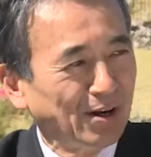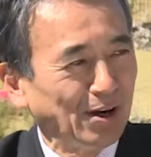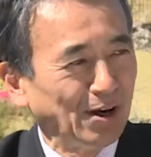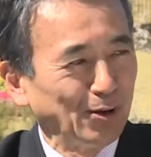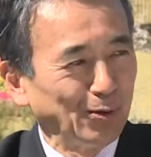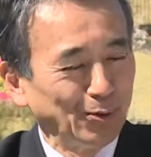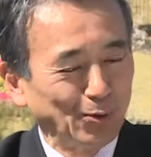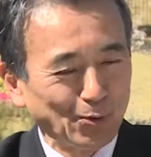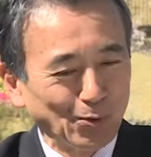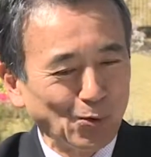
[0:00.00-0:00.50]

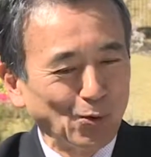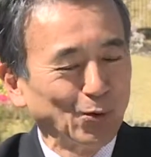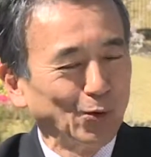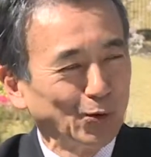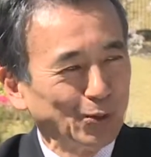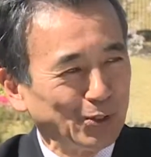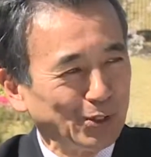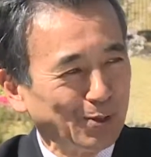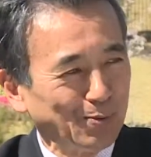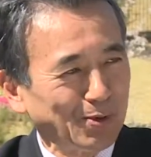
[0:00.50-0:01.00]
あのご
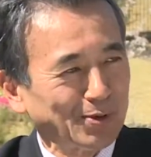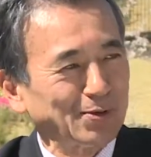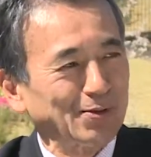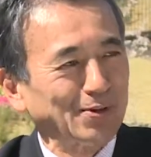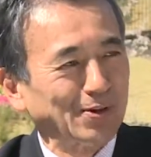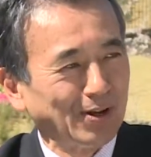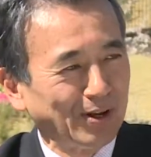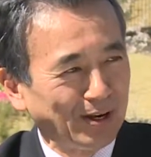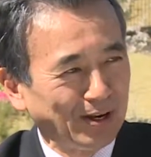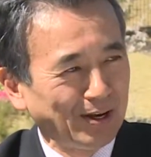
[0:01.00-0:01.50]
用意してます
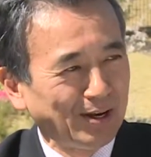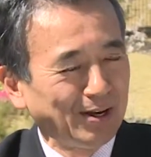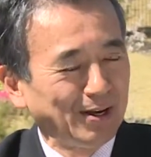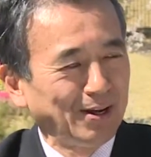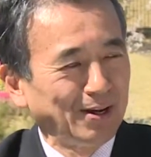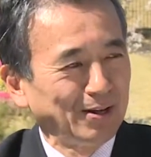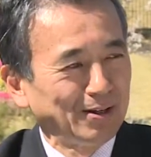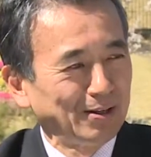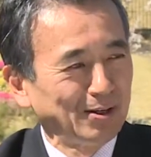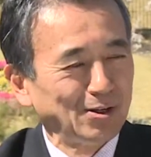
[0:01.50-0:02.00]
んで、
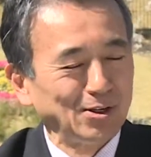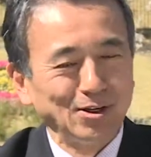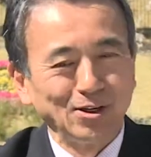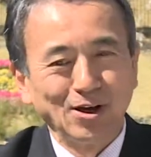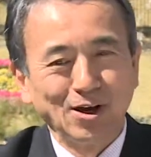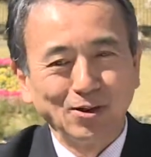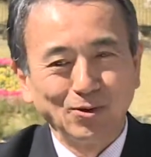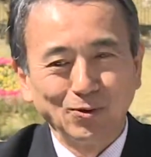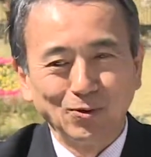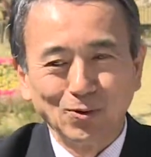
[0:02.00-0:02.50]
はい、ぜひ
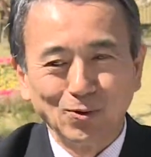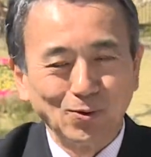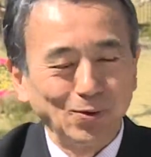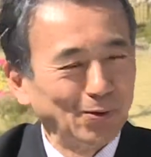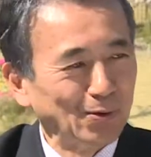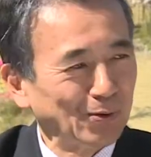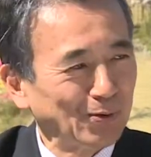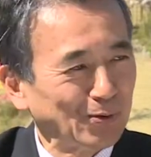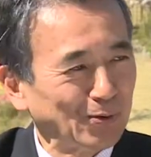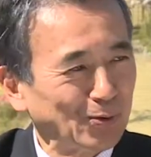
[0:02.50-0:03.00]
あの
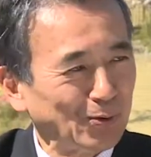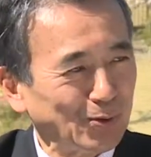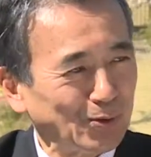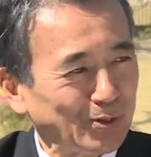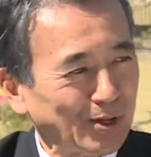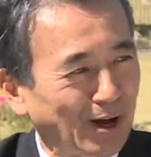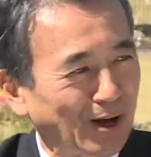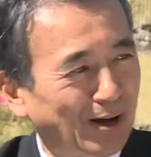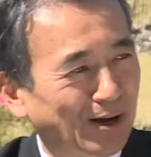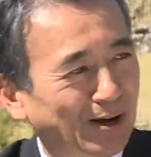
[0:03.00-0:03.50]
そう
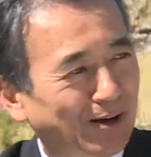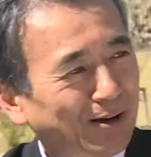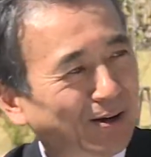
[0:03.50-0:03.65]
した